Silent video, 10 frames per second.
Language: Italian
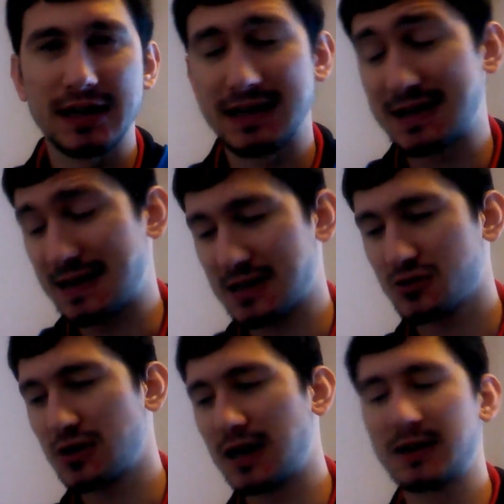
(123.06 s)
anche nelle
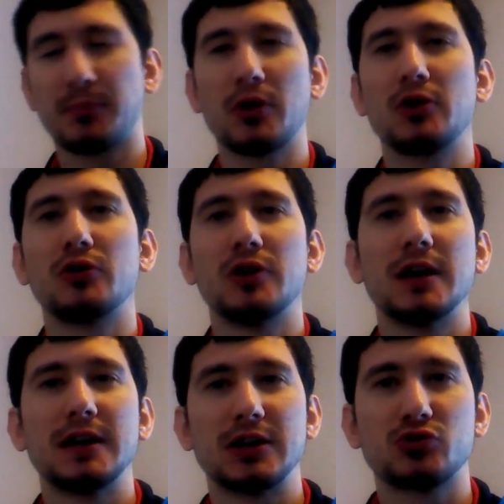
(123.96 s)
nazionali, poi oh,
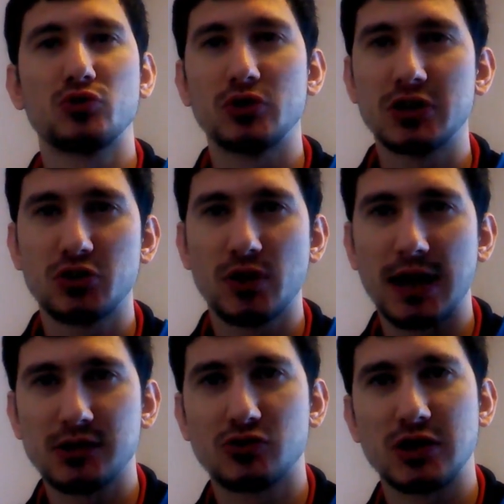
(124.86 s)
nessuno dice un
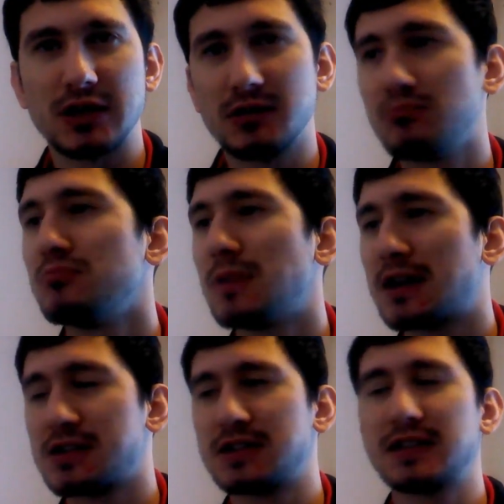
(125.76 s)
cazzo se
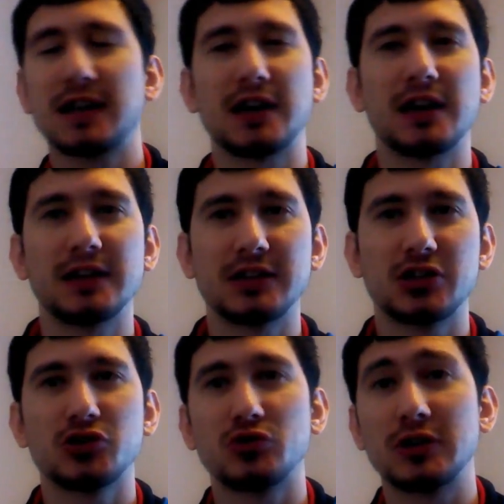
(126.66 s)
l'Argentina ha
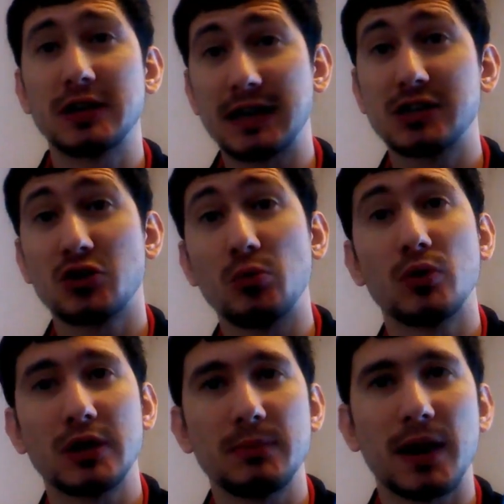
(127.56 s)
deciso di tenersi
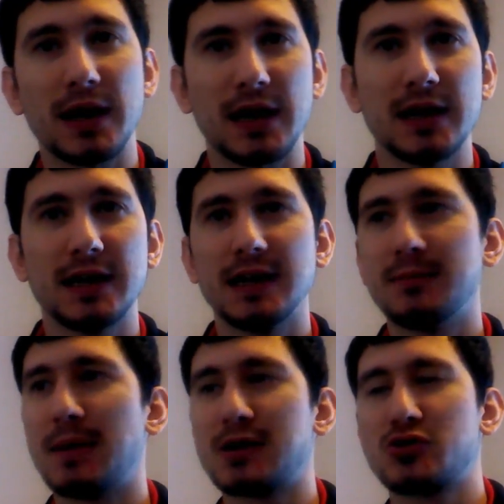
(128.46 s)
comunque di bala
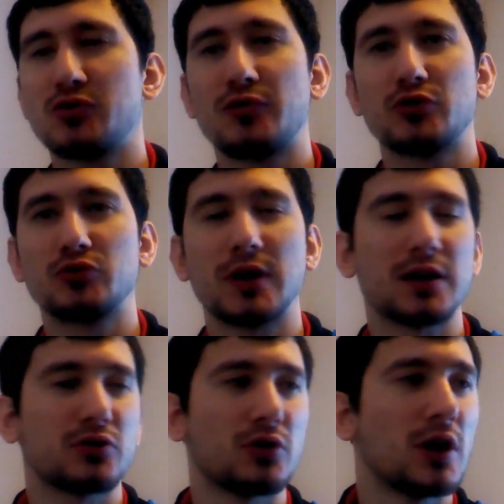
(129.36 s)
mezzo
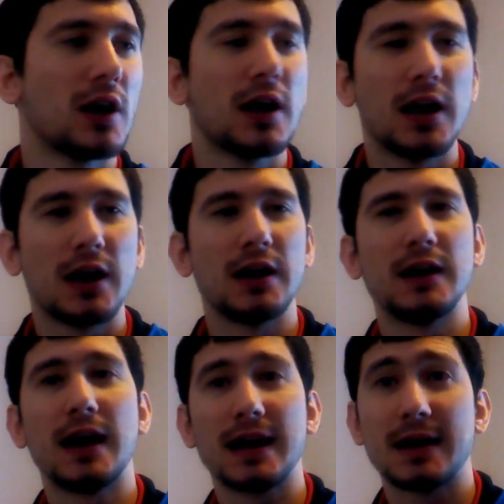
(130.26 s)
infortunato eh,
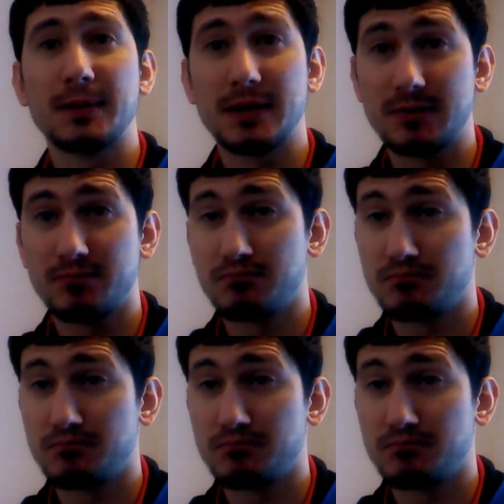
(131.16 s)
anche